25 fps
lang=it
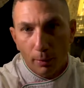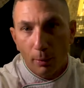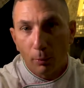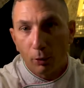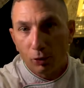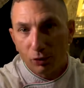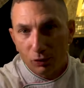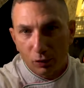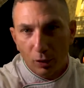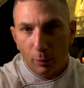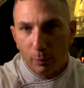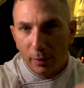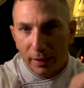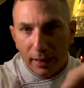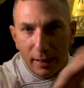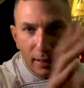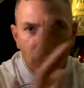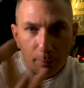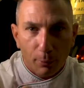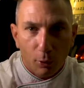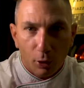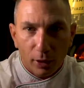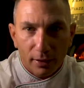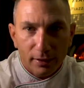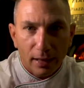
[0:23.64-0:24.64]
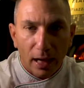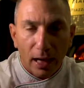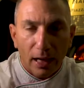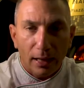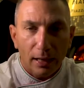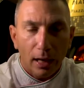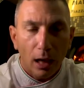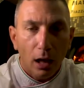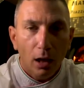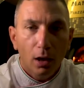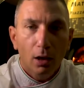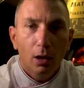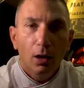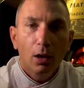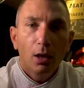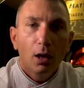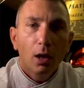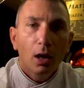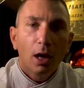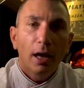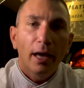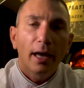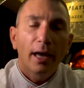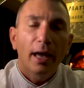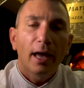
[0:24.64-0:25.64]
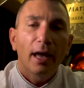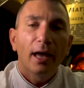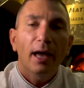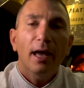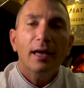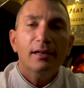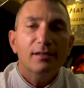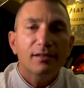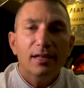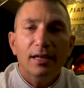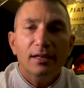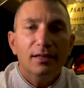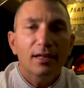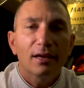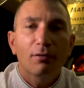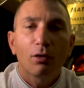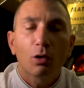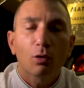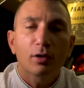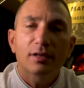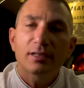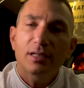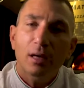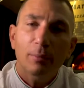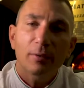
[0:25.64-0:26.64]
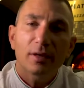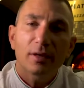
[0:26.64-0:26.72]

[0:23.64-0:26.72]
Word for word: proprio tipica napoletana, e, e stendevo questa